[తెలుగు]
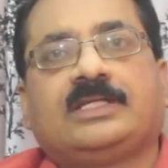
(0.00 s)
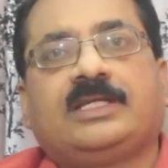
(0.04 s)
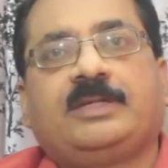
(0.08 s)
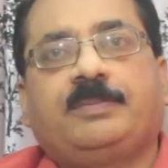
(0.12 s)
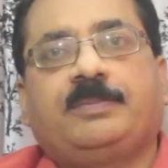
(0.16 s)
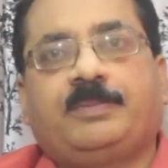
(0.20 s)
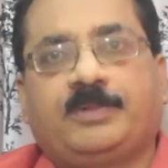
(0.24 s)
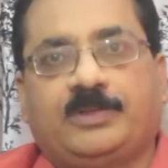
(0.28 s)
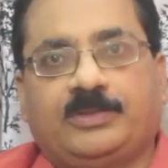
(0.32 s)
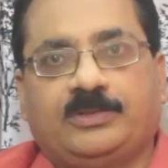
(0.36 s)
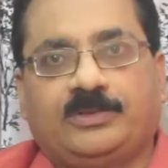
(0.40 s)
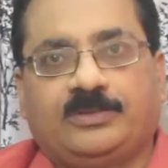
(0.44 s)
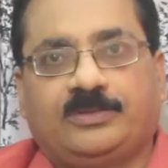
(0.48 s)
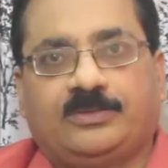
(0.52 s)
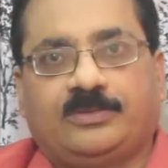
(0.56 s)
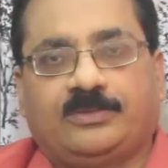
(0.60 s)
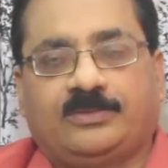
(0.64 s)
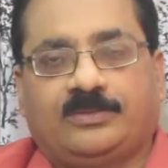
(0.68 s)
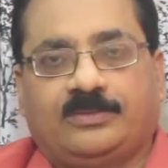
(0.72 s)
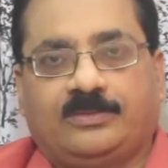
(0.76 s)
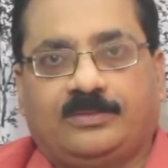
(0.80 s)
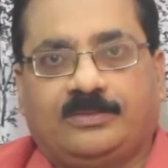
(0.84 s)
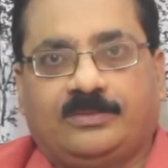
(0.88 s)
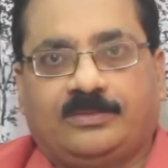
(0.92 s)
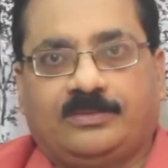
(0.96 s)
ఇప్పుడు
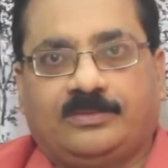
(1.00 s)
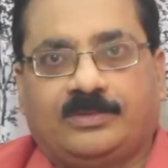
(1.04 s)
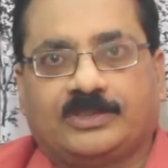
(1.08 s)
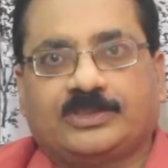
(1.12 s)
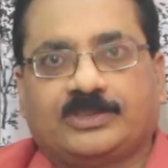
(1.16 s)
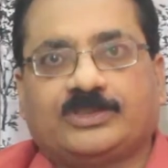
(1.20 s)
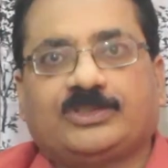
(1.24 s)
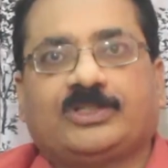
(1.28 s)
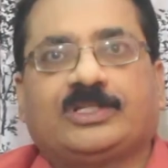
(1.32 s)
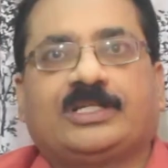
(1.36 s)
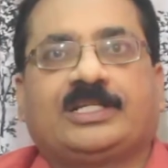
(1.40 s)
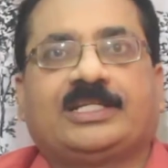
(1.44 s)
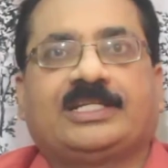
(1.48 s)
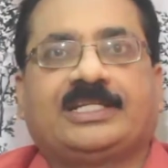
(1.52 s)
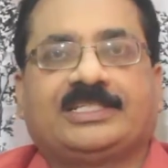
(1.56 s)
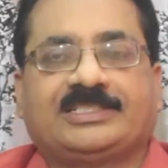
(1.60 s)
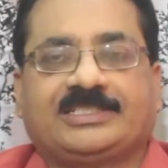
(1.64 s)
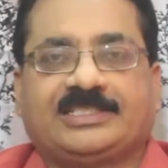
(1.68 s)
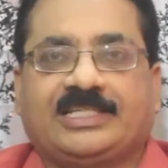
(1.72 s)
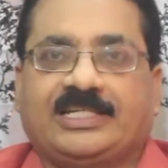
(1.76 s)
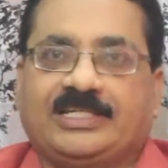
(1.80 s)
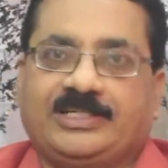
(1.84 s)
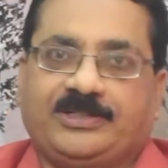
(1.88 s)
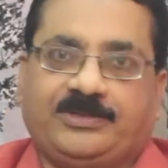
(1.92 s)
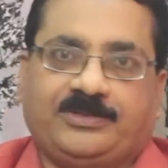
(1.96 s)
ఒక చోట
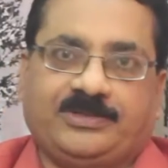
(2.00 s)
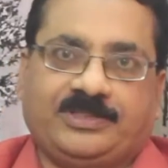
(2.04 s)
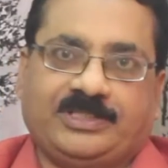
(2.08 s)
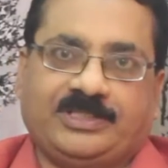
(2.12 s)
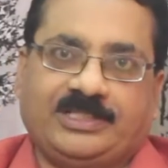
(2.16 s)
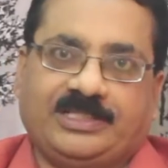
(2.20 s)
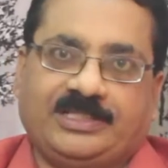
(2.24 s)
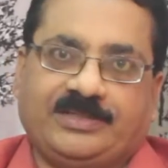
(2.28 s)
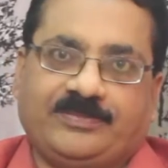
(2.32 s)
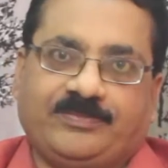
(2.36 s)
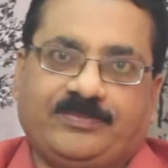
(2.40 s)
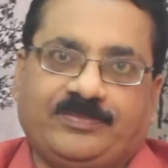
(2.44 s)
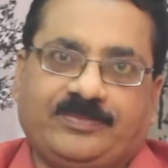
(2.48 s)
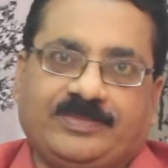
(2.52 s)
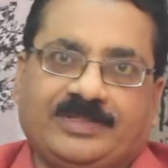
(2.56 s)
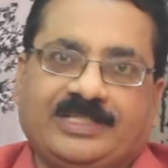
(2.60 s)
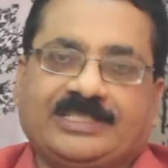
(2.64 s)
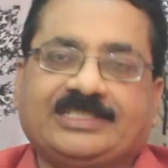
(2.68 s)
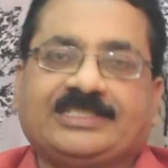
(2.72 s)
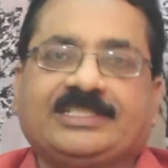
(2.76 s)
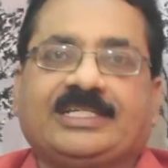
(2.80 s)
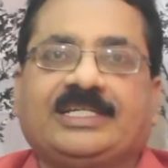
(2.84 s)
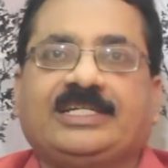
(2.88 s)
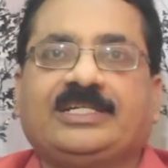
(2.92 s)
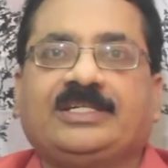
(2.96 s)
రెస్టారెంట్ ఉంది
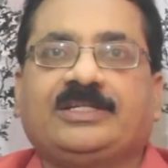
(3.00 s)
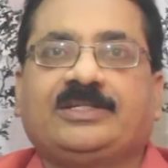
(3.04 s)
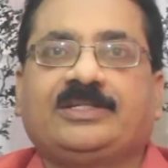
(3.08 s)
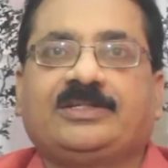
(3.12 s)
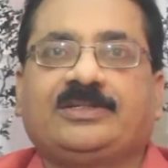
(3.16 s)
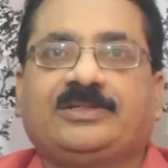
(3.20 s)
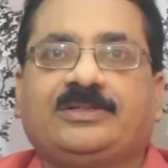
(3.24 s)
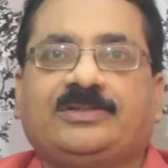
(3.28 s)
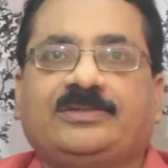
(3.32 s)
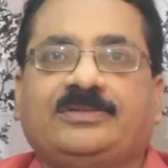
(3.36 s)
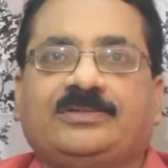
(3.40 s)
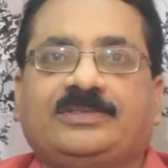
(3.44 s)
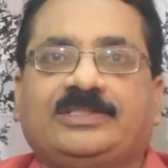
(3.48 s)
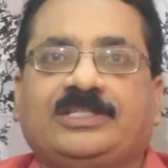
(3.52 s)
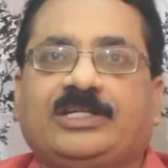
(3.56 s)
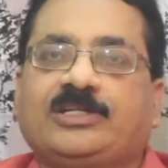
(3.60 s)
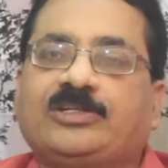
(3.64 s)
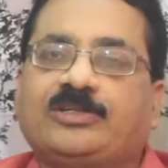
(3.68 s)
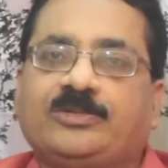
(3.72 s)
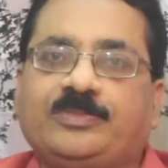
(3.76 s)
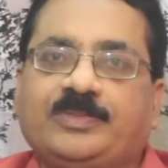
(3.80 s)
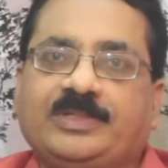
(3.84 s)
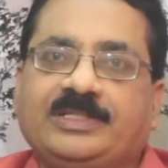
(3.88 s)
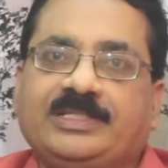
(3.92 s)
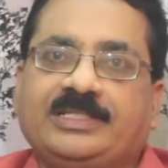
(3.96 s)
రెస్టారెంట్లో
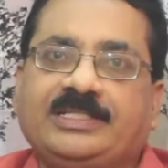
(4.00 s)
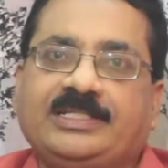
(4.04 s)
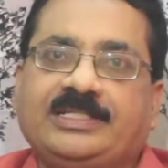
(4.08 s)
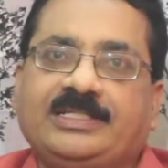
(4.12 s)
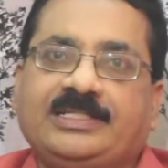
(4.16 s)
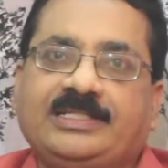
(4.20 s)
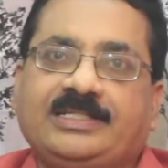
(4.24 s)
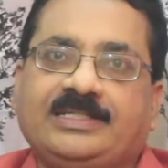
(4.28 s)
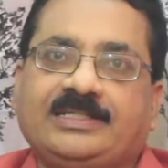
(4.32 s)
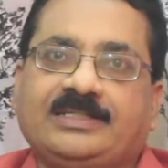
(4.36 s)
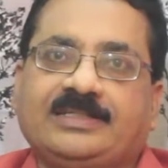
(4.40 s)
ఎక్కువ మంది